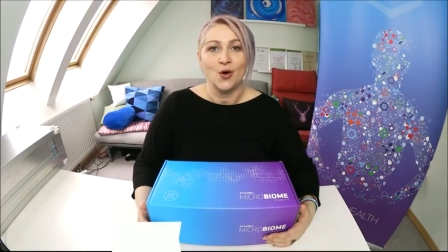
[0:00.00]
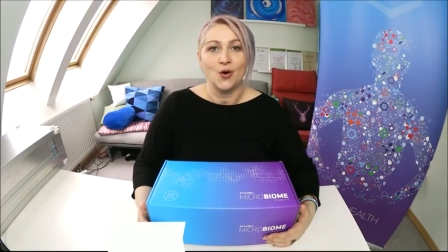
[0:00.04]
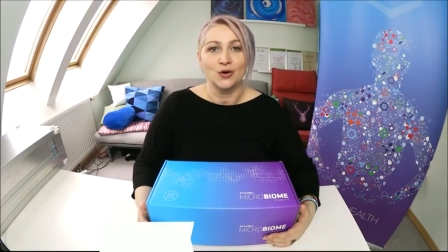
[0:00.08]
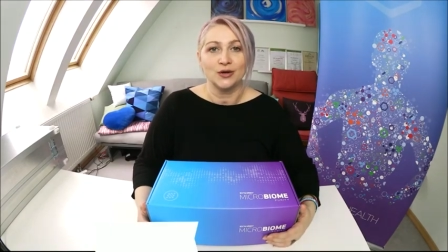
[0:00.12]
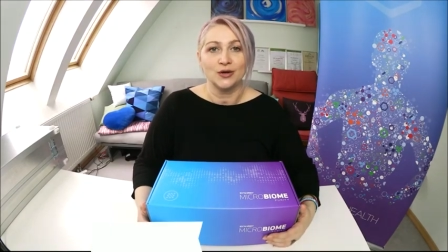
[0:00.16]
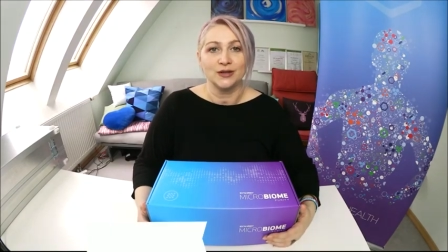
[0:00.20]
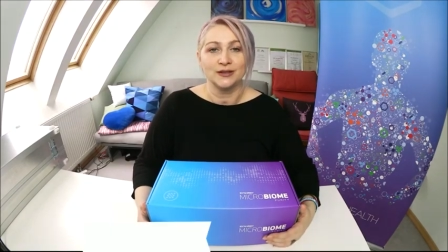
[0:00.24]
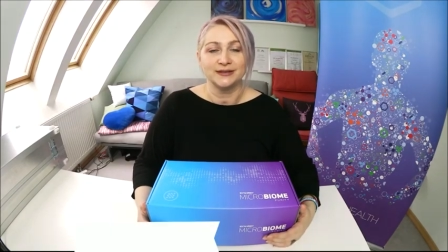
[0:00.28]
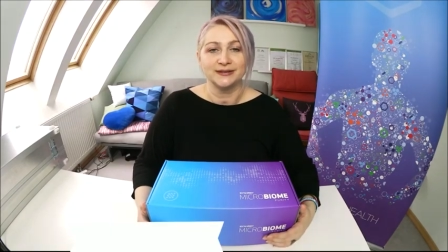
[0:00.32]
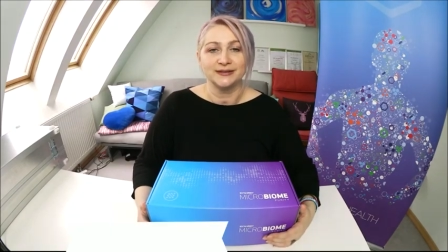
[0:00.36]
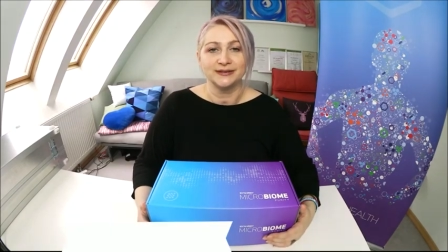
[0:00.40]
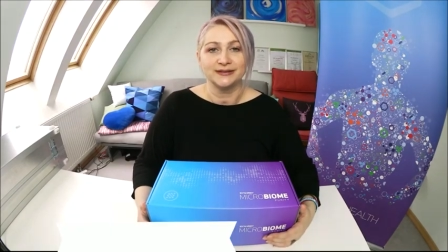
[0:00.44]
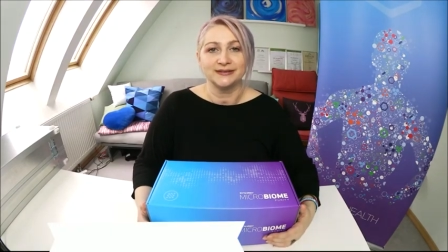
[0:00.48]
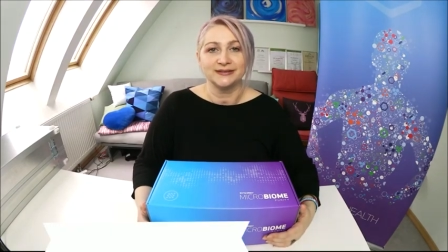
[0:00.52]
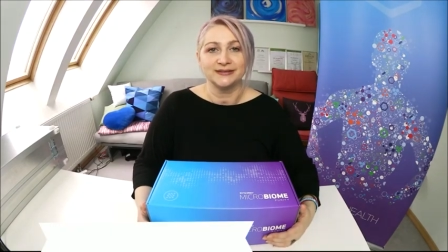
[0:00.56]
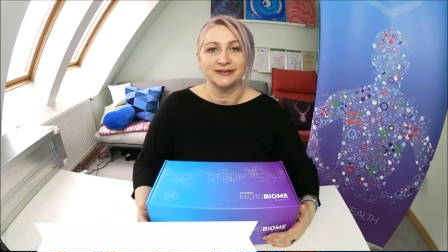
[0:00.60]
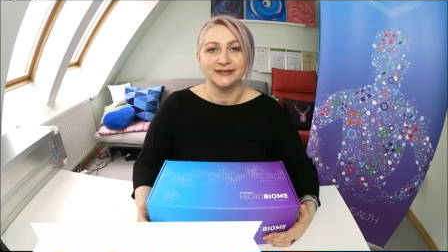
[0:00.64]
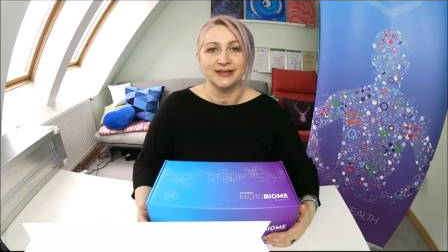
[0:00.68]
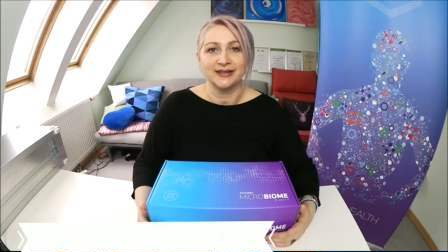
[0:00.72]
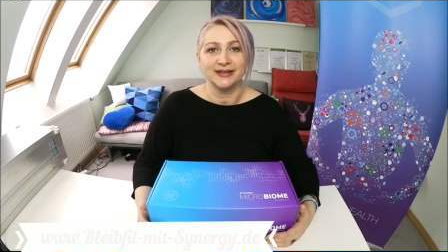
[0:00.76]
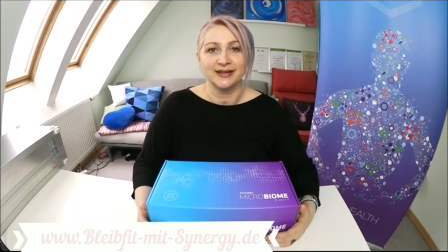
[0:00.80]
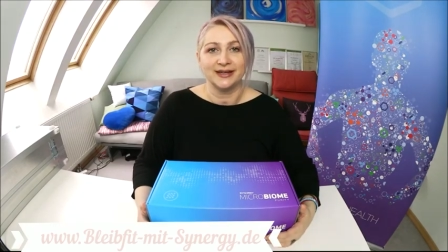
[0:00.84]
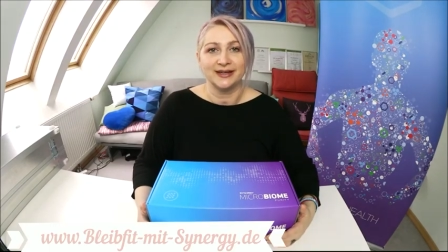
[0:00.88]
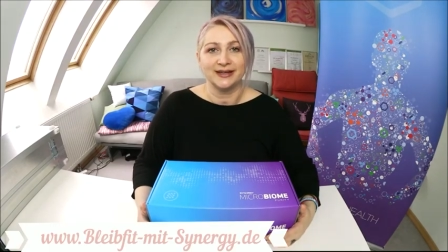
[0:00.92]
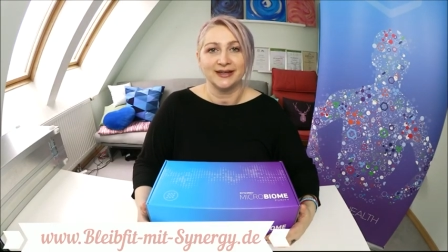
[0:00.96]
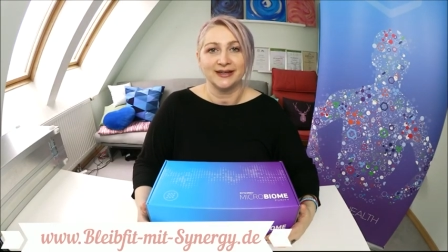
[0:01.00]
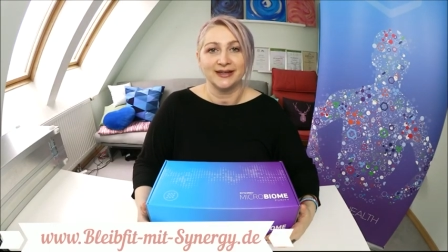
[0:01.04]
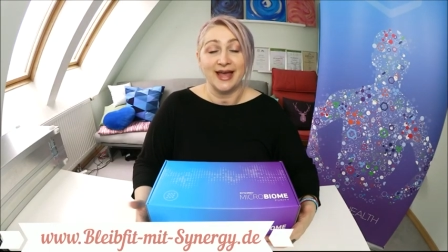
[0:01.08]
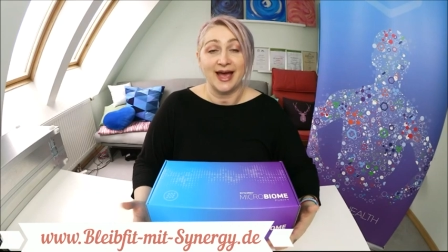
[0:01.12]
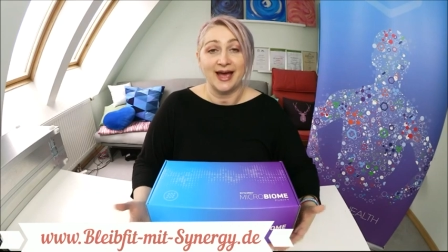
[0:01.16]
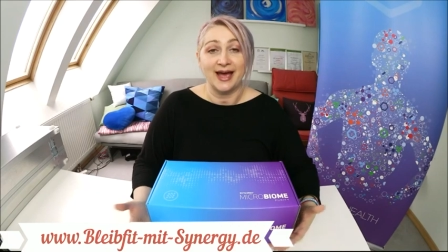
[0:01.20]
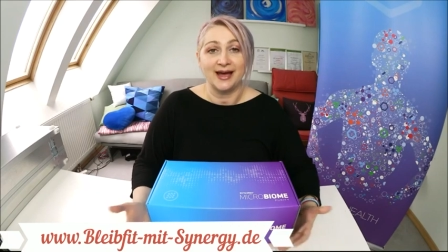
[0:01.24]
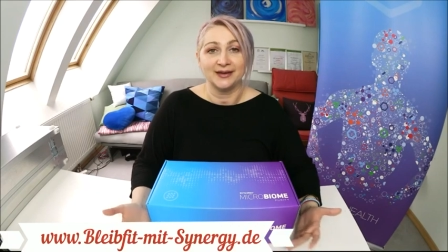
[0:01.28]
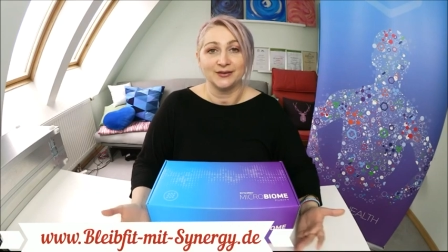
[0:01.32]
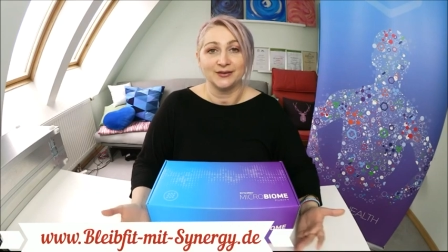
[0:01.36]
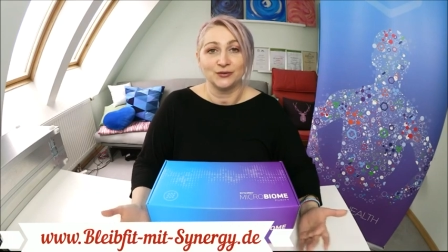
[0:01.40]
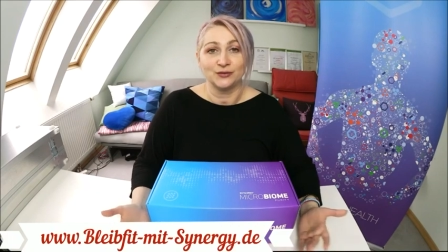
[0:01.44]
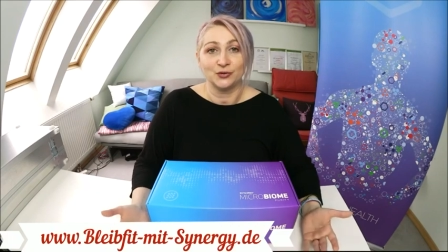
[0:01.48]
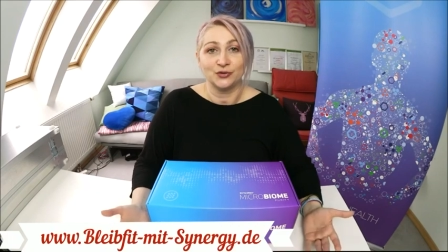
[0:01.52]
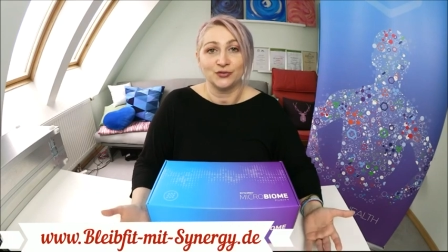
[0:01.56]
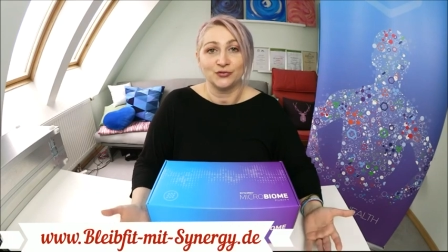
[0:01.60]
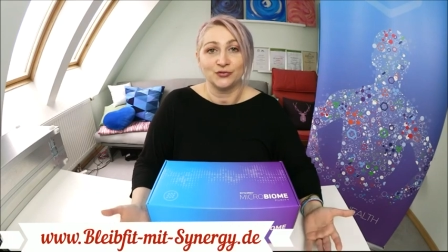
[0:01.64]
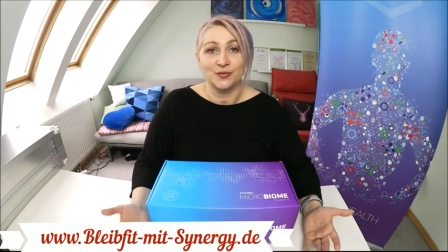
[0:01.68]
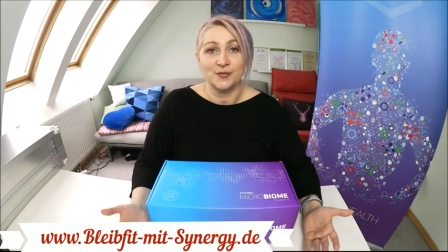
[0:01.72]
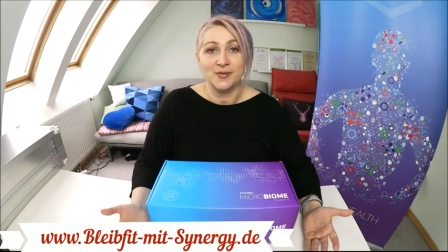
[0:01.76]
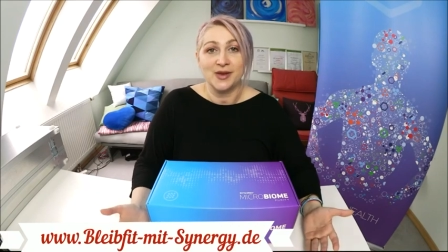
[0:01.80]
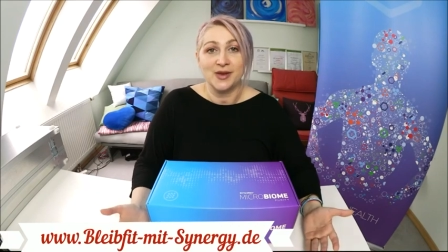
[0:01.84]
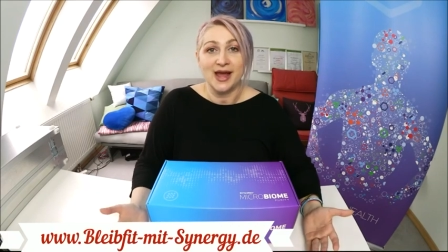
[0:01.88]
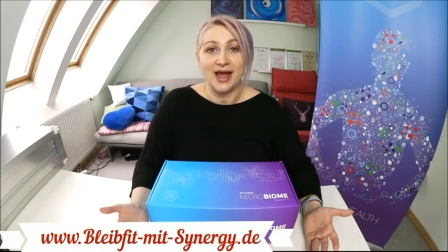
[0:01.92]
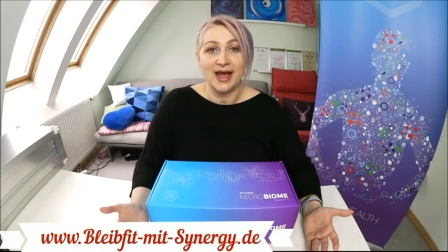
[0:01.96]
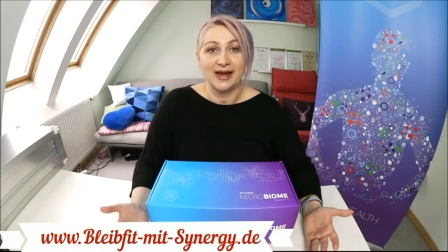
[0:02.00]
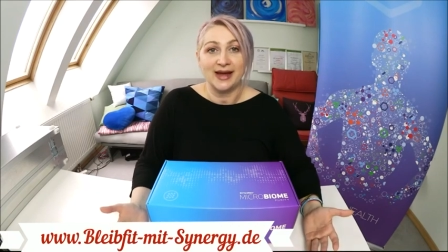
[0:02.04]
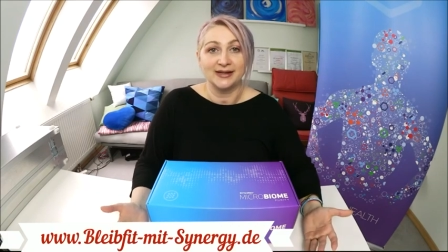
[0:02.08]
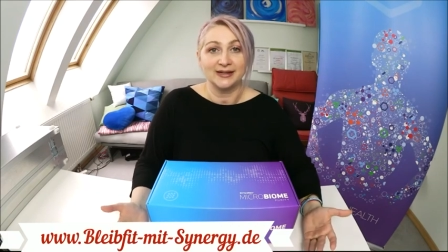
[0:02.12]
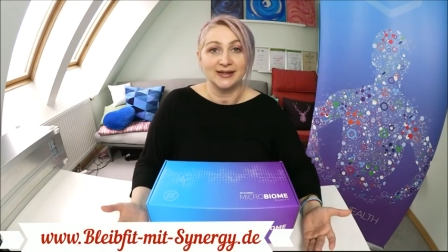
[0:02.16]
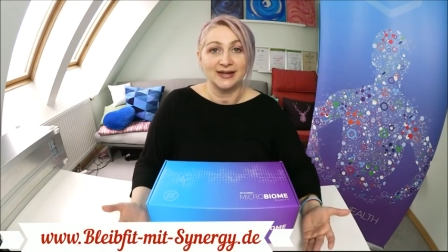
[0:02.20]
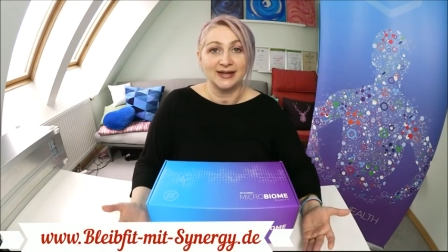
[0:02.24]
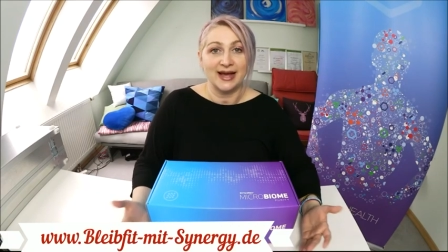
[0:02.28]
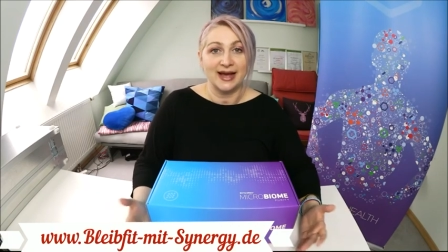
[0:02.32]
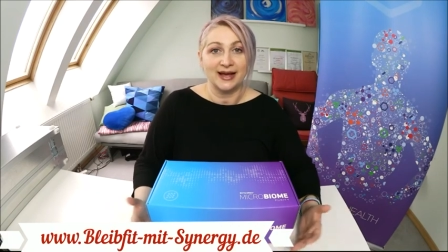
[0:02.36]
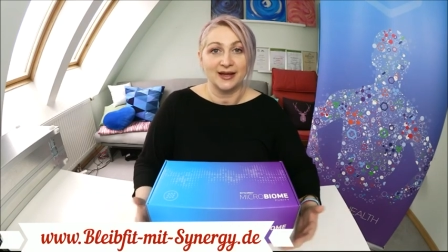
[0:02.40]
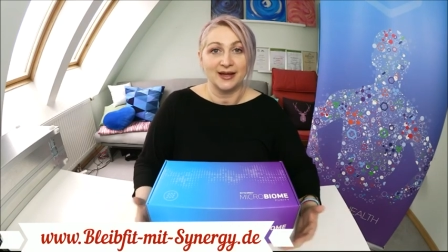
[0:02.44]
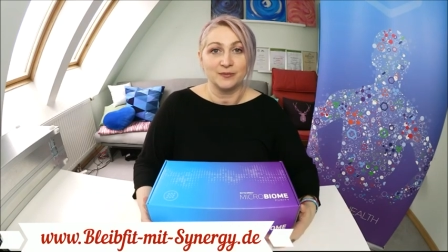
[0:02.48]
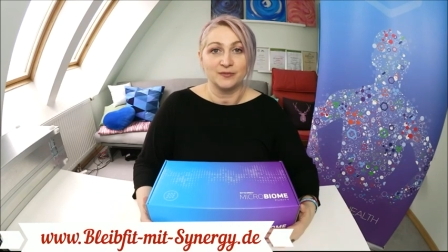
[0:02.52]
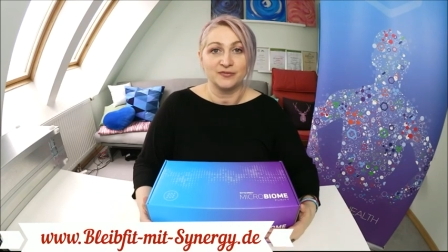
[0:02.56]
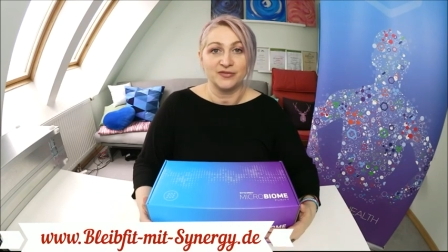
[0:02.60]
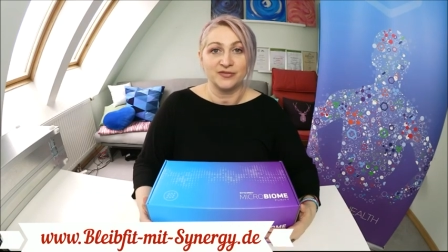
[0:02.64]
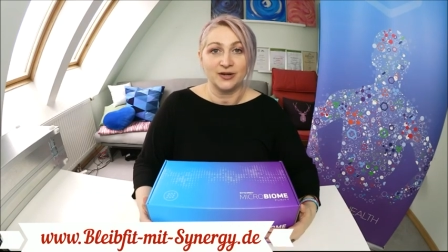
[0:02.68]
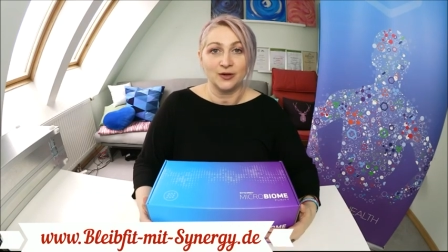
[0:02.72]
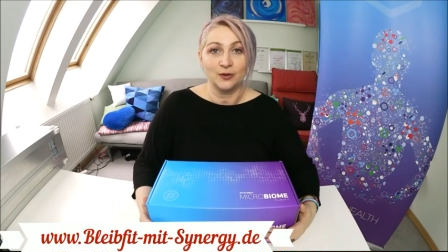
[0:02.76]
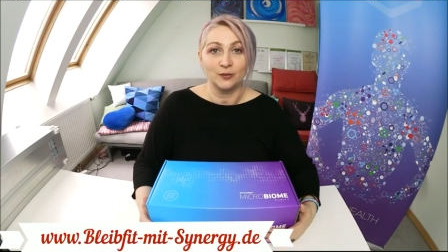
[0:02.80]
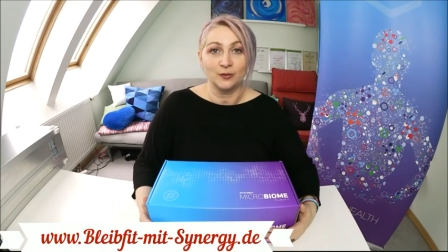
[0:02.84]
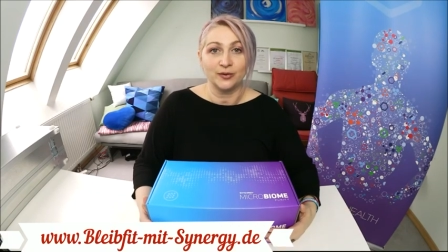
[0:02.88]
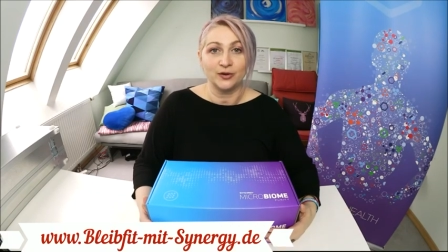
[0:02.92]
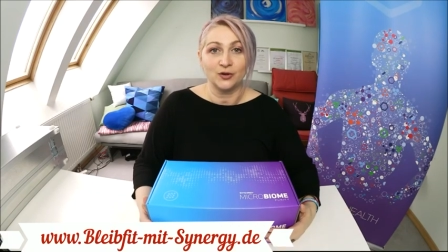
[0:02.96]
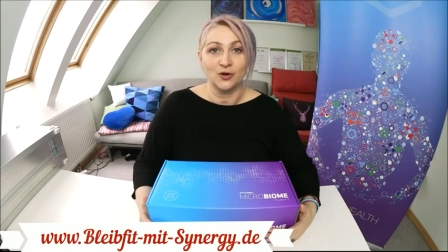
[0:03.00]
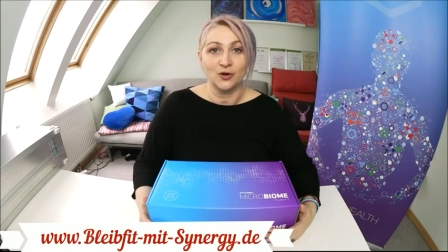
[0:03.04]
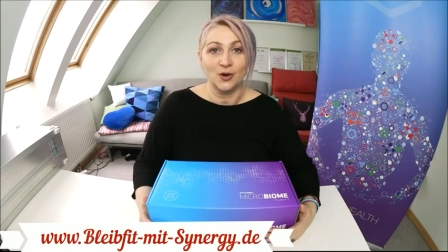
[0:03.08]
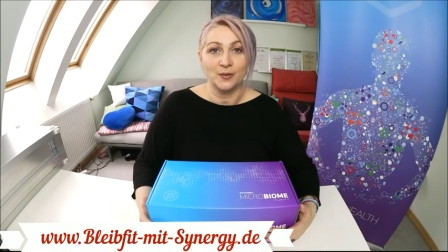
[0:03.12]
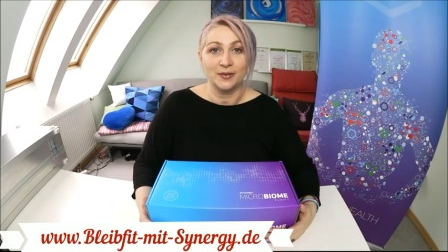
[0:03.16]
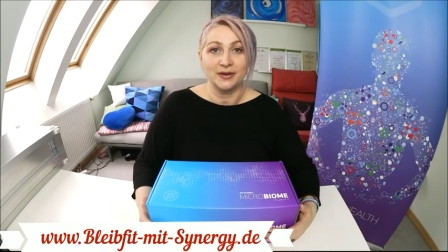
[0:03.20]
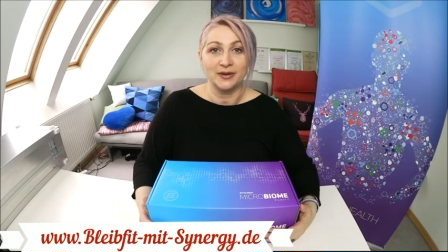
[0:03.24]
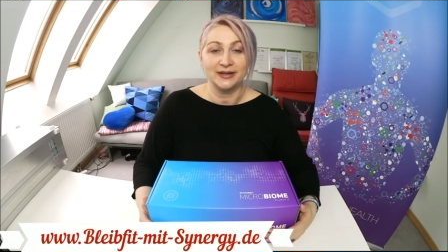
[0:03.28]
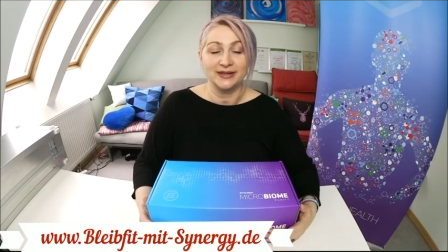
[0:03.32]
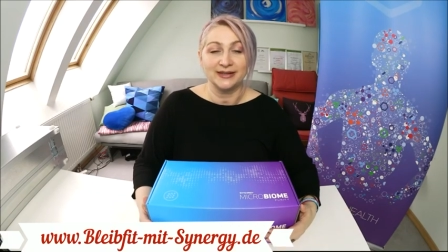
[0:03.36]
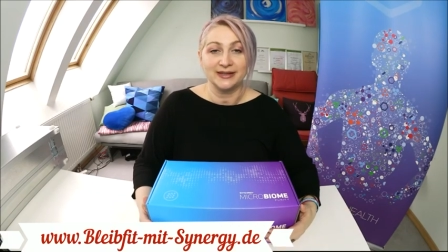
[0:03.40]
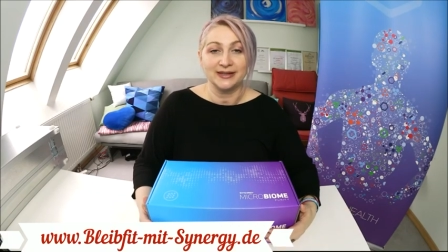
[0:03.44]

Und äh, ja, du hast von mir eine klare Empfehlung bekommen.